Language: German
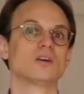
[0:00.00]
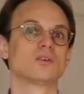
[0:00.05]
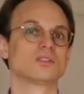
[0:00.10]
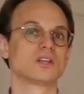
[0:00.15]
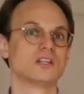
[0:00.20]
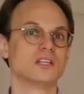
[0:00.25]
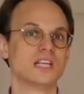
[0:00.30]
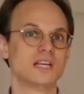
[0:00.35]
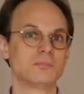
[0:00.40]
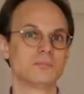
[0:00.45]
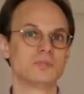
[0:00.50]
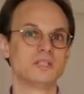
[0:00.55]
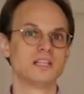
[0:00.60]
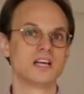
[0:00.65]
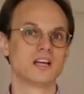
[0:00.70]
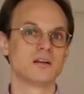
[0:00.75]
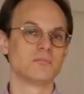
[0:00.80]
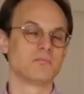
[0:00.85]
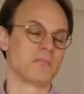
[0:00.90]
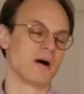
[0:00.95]
unser
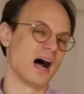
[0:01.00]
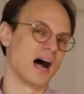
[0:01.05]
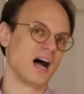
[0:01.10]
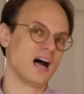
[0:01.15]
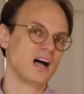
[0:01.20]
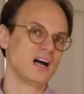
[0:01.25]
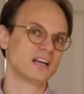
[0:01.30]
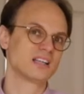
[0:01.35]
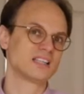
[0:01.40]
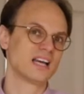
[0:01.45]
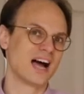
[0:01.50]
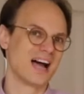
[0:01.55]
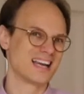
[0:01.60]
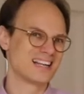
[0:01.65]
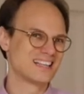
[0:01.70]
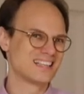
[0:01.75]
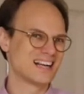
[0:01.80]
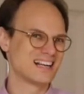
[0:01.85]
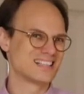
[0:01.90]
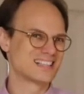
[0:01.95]
Nebennierenmark ja
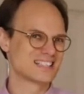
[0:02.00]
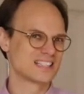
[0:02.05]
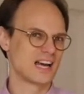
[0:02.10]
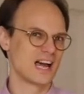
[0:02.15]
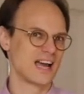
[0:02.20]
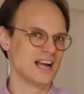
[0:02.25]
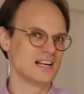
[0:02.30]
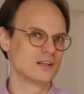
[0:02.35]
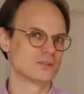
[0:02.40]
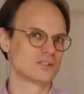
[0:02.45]
eigentlich als Teil